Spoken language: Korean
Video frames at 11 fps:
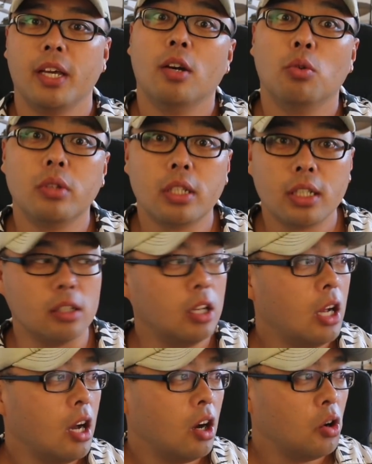네, 오늘은
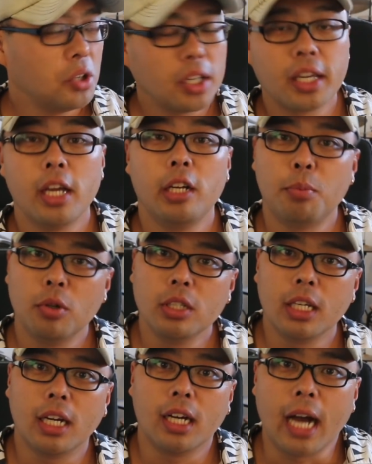여기
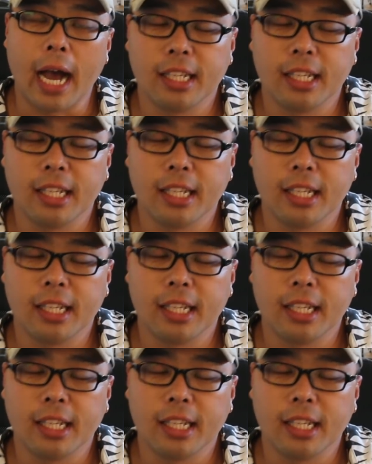캘리포니아